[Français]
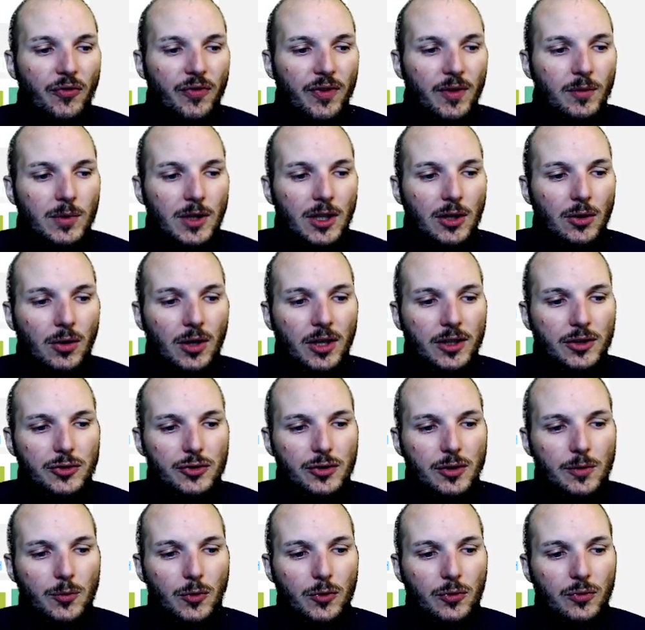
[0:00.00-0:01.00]
faible à l'heure
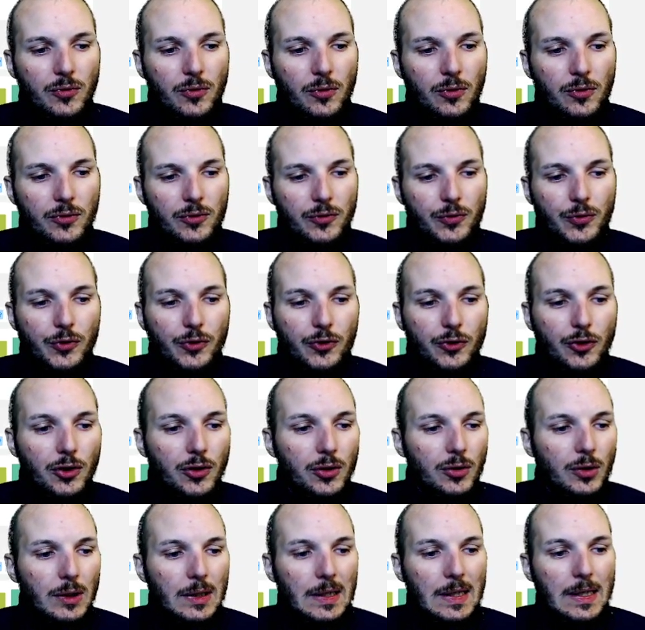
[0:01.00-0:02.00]
actuellement,
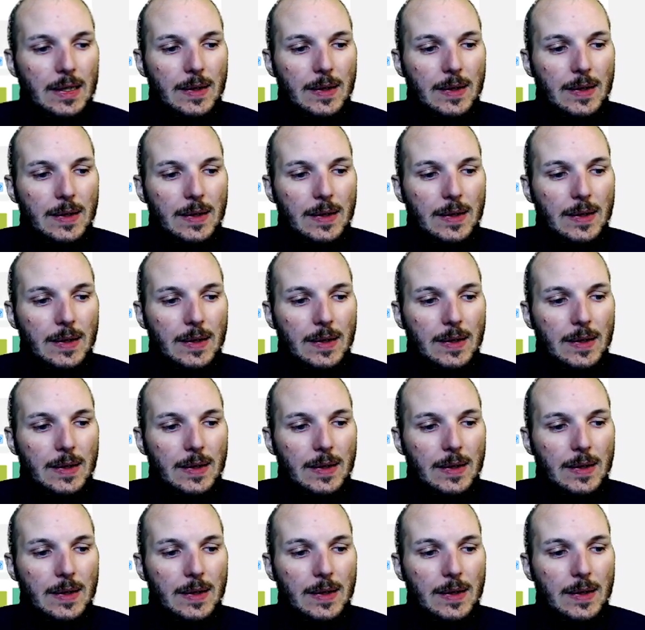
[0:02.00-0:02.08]
Houston.